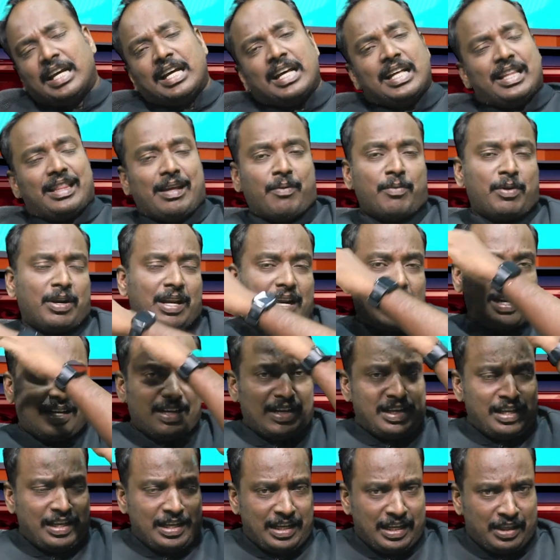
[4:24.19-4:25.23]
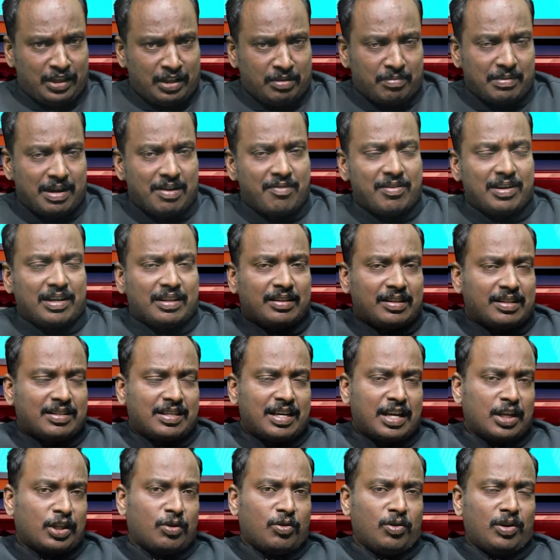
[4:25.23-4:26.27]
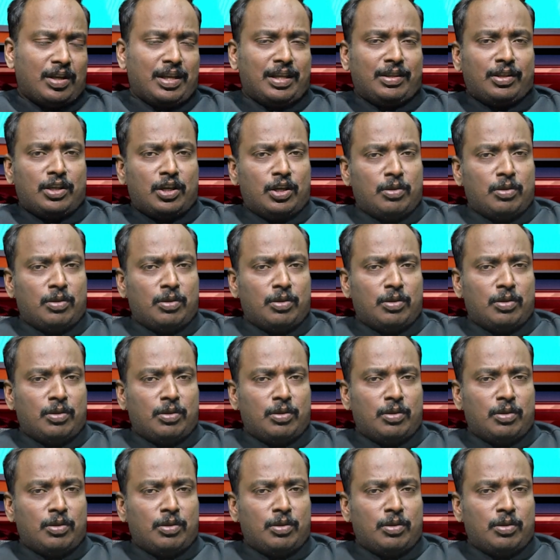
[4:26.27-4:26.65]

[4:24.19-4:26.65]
தமிழ்நாட்டில் நீங்கள் எந்த மாவட்டத்தை சார்ந்தவங்களாக இருந்தாலும்